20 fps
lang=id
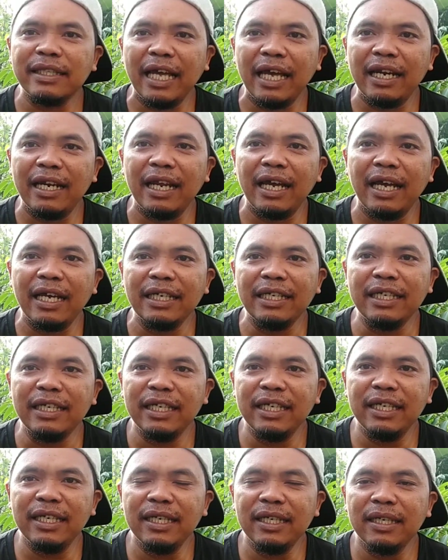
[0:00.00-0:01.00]
tanah
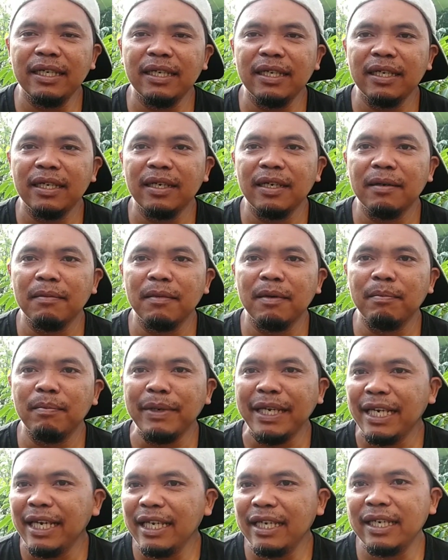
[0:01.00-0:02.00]
ini
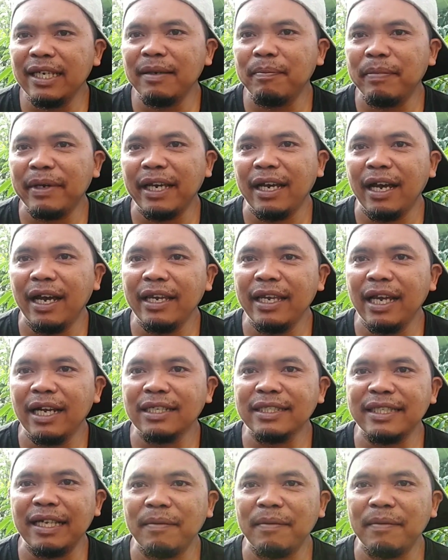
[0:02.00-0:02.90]
memiliki pH yang